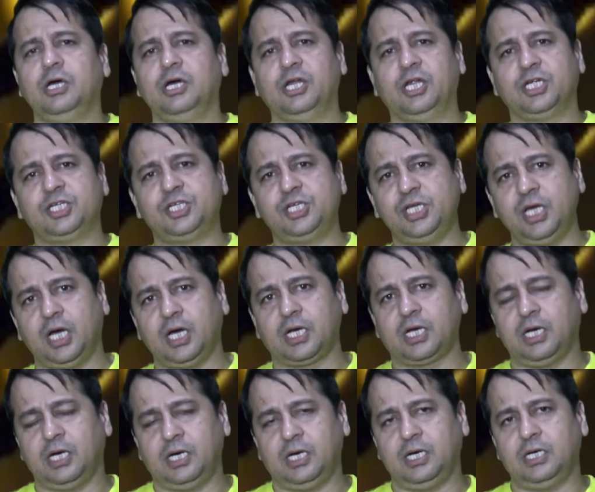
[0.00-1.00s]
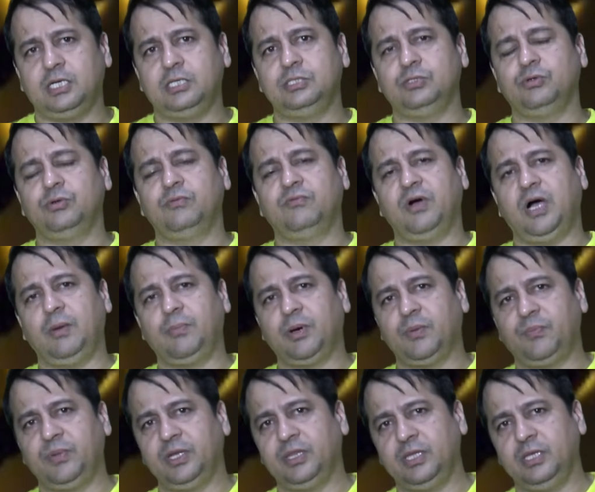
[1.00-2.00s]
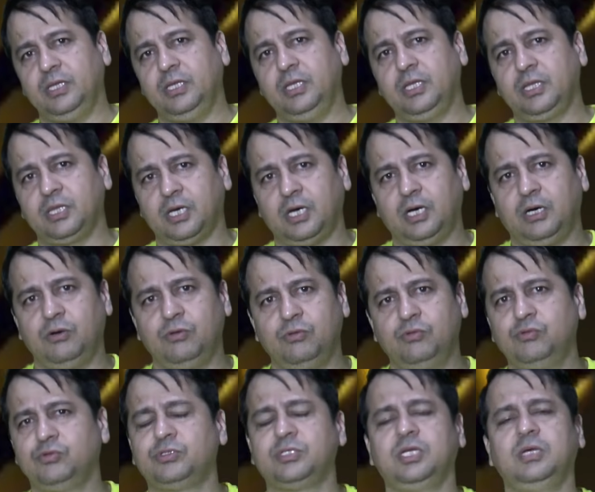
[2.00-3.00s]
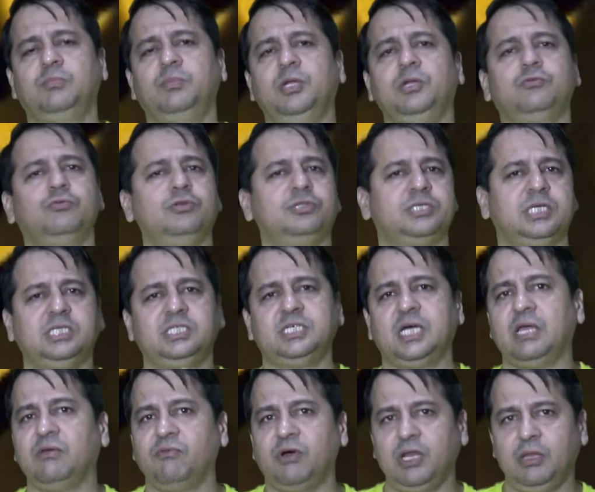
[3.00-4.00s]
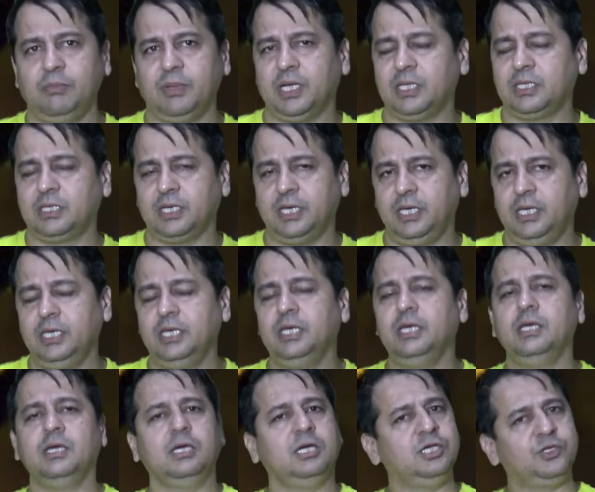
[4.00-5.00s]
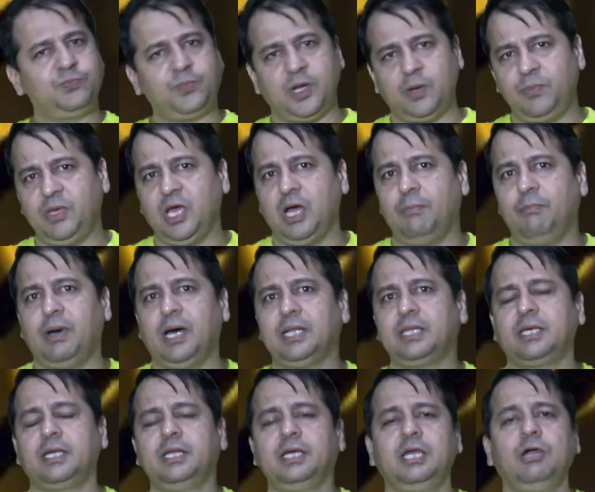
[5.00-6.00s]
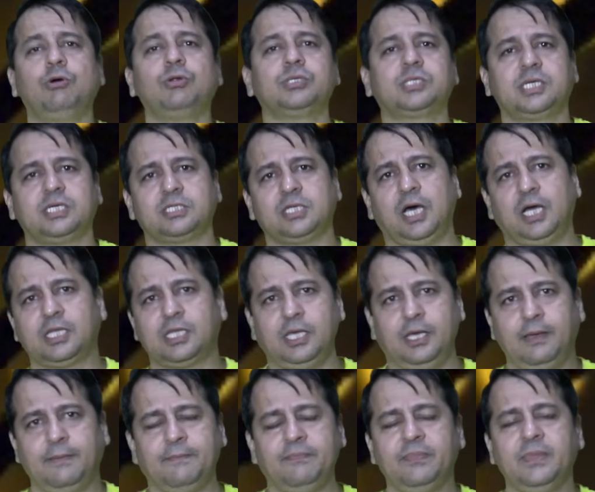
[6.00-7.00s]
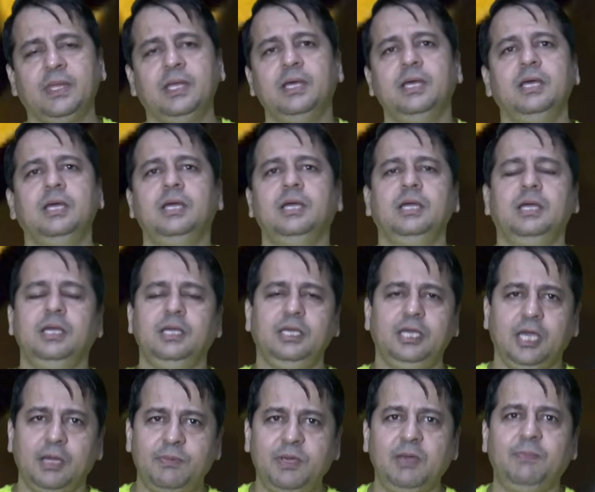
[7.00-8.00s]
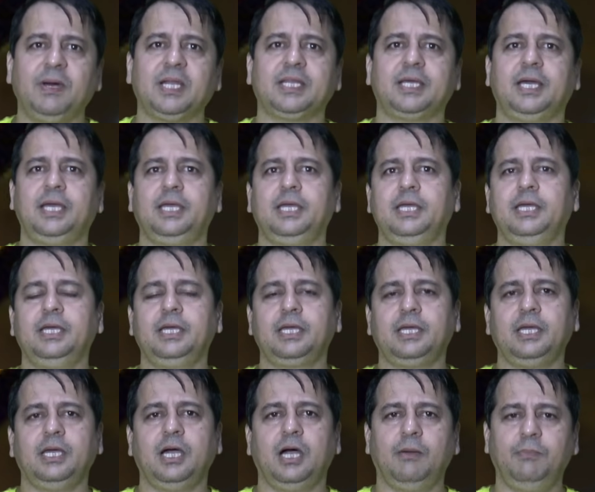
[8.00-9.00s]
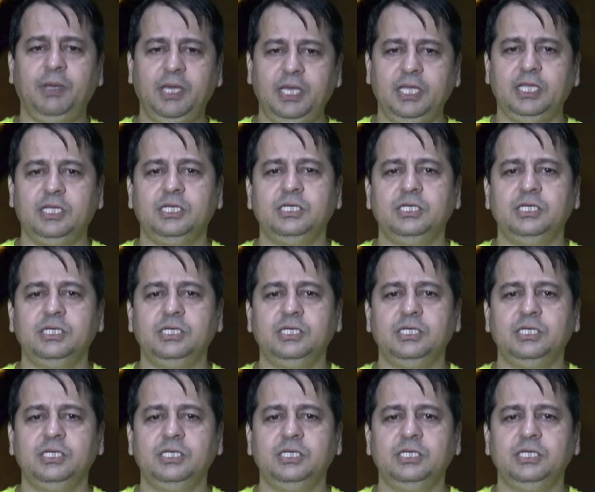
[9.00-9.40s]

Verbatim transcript: रशिया का जो वहाँ पर प्रतिनिधि था उसने बिल्कुल सच्चाई वाली बात कही इस पर भी हम बात करेंगे और उसके साथ ही ये भी बताएंगे कि अभी